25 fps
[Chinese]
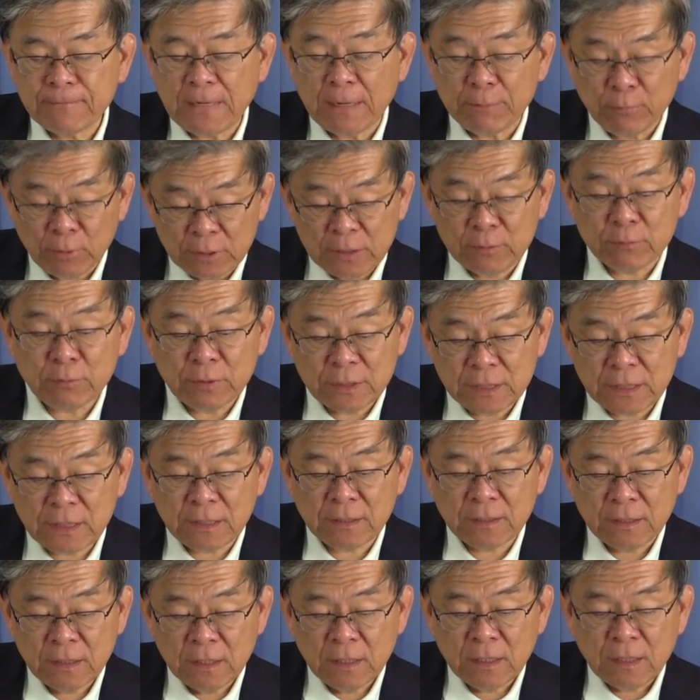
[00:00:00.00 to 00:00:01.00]
摩西五
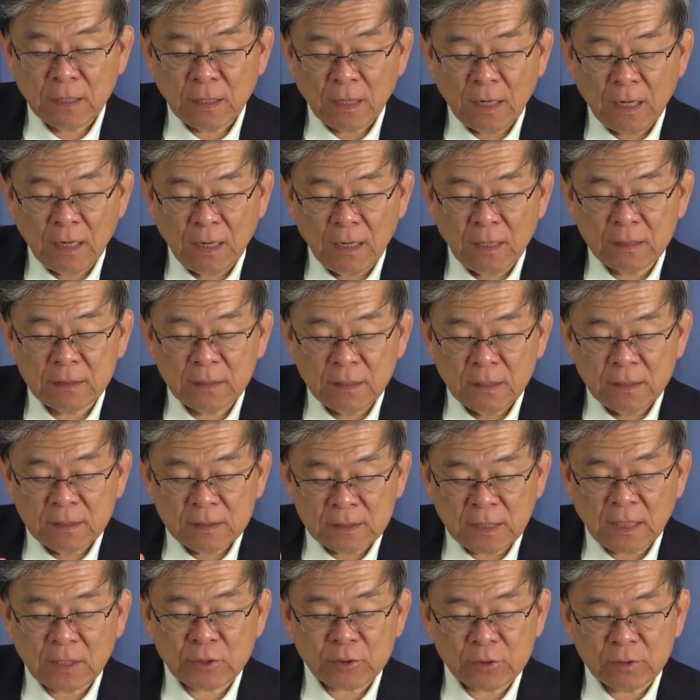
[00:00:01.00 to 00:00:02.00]
经
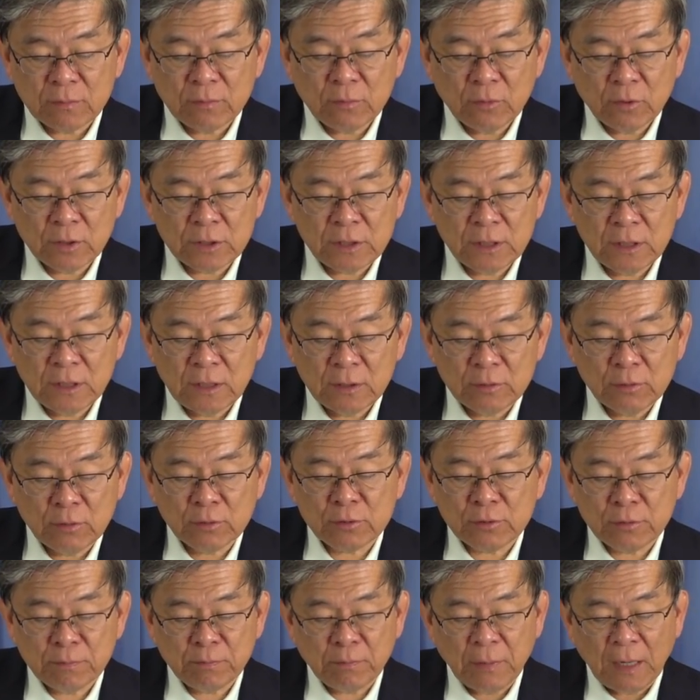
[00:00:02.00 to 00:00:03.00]
展示摩西呢，就
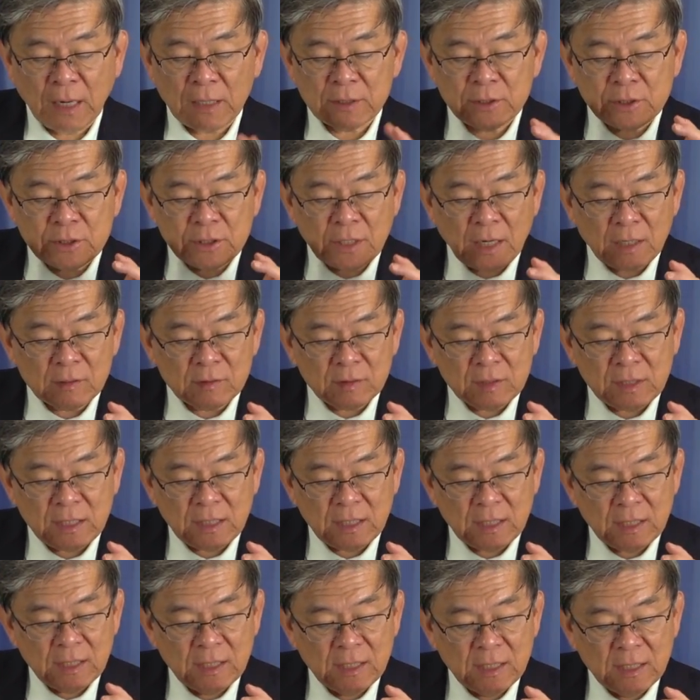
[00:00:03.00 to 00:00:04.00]
是把上
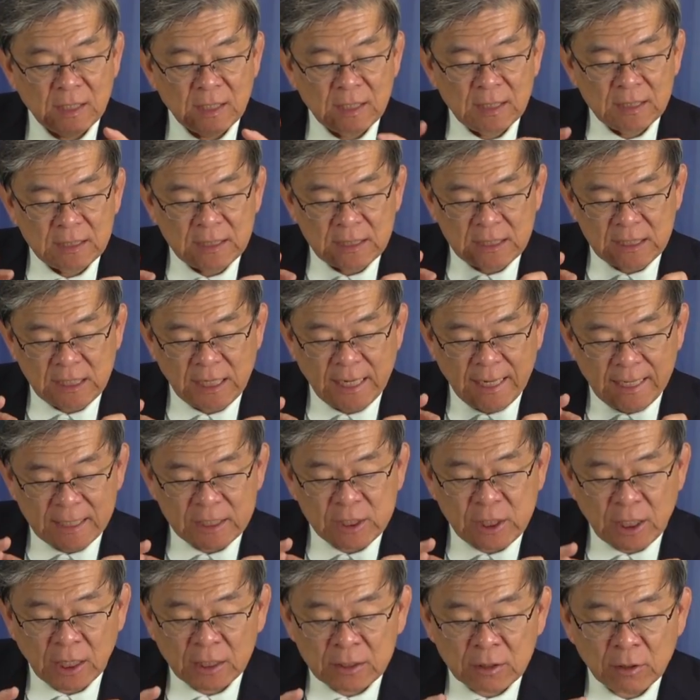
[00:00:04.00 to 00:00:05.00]
帝写
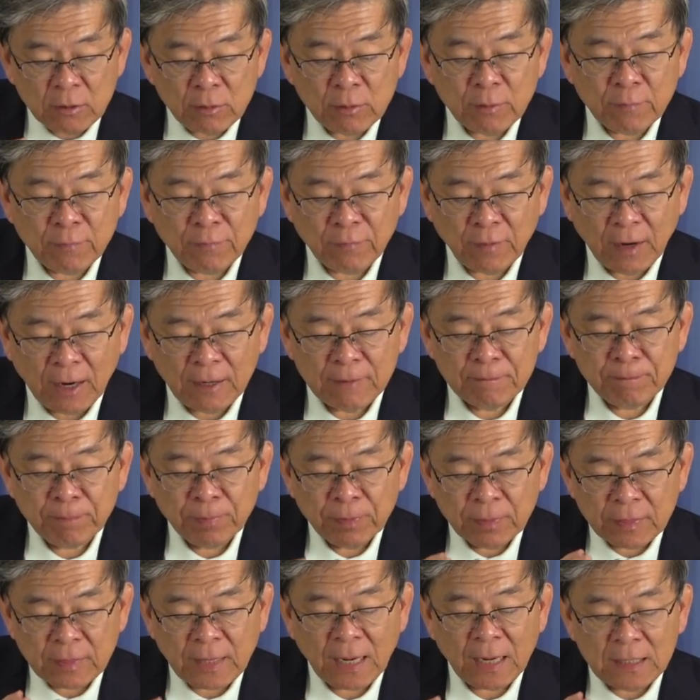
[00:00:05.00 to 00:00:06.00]
成的律法
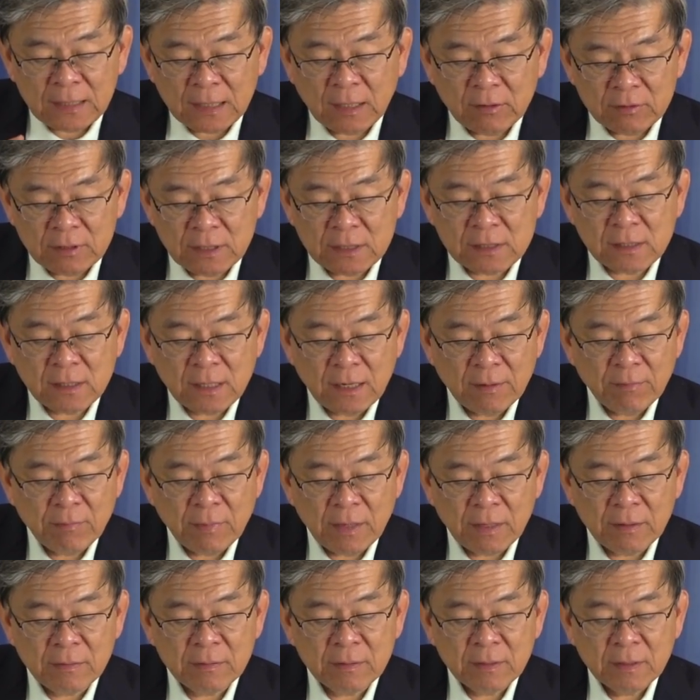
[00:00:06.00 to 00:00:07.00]
带到以色列
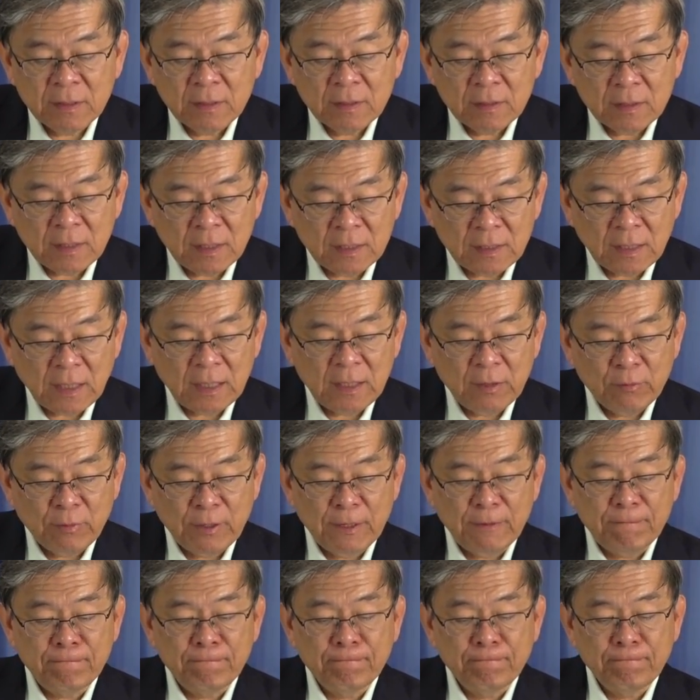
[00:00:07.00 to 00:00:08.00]
民的那一
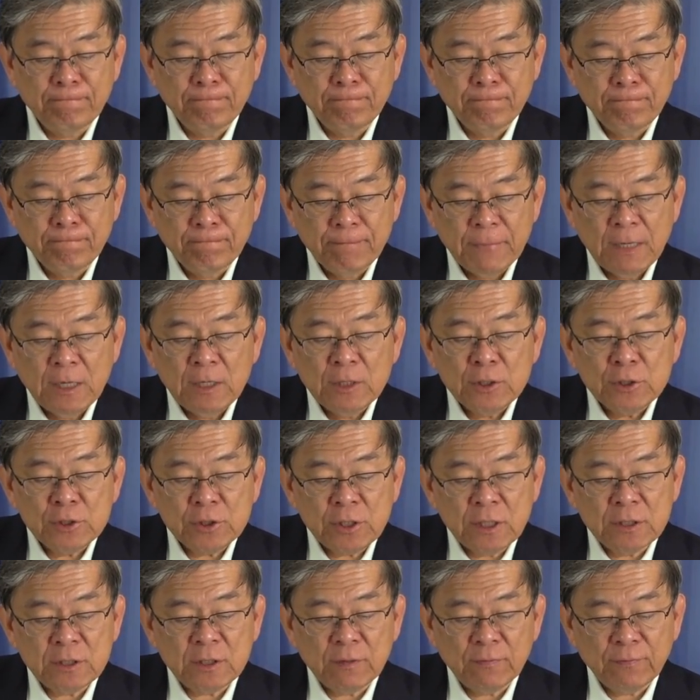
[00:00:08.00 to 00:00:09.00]
位，
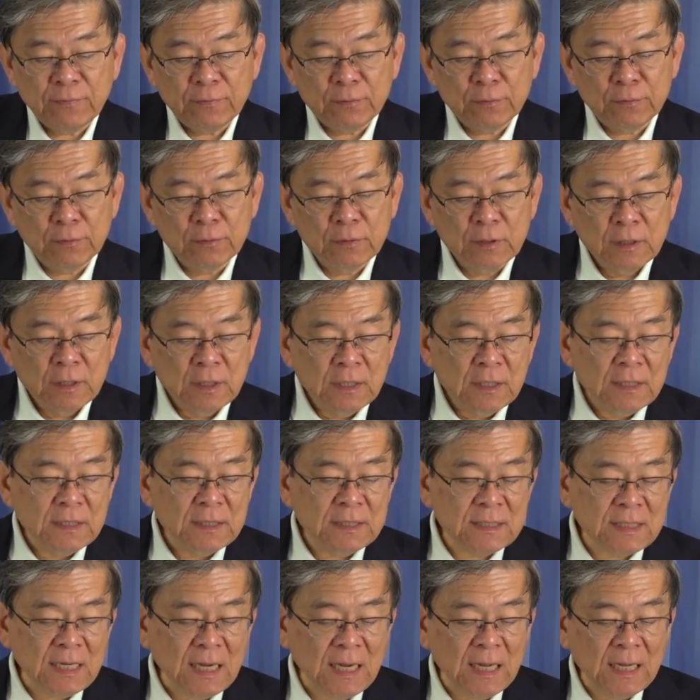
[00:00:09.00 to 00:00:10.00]
甚至乎
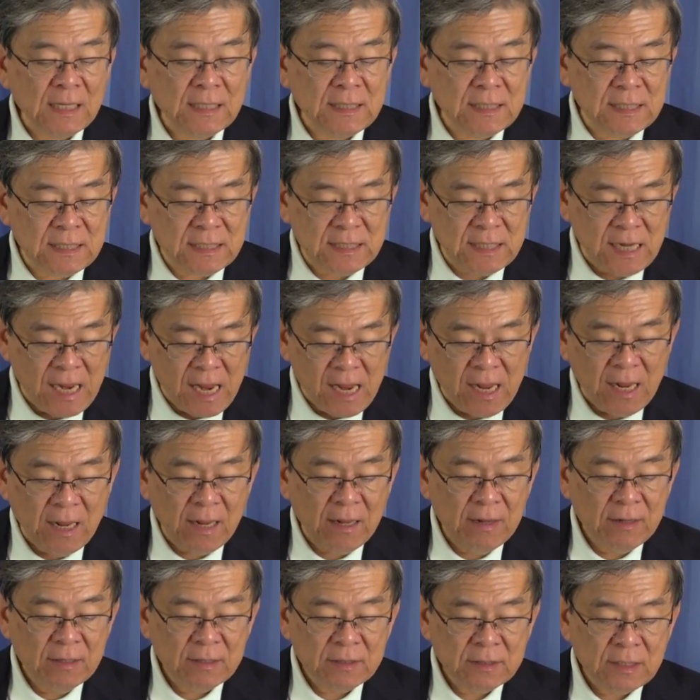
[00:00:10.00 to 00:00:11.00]
在
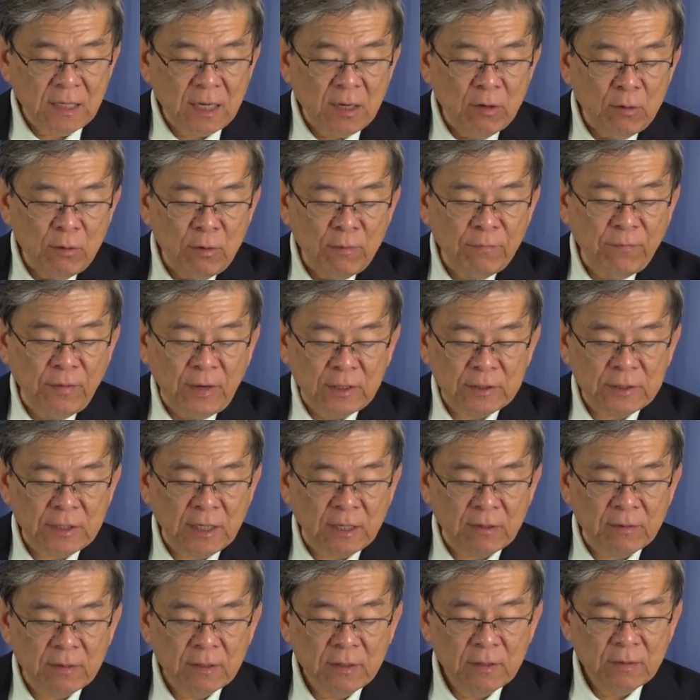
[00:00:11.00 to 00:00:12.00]
写这个律法
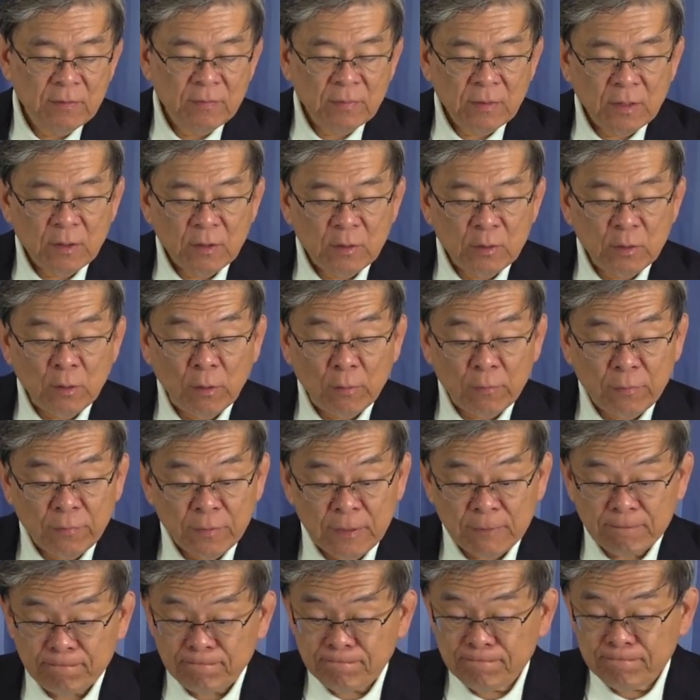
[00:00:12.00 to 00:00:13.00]
上有
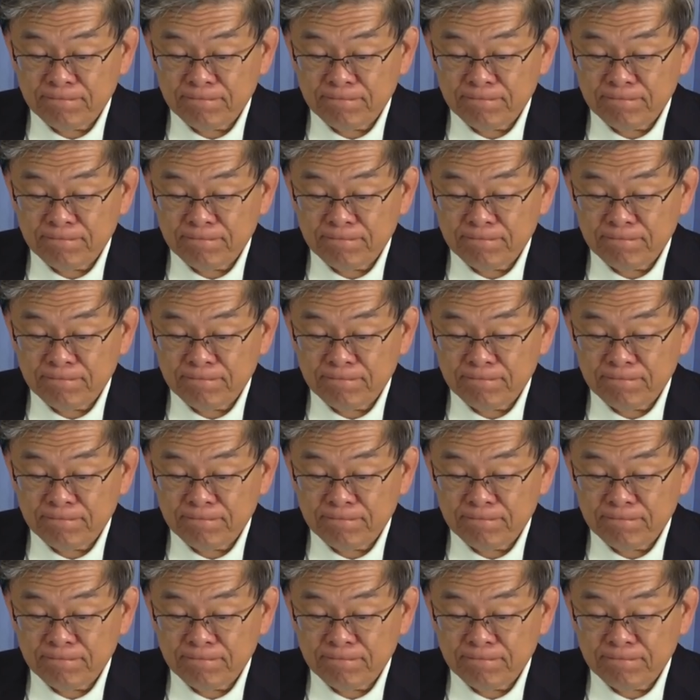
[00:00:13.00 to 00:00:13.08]
份。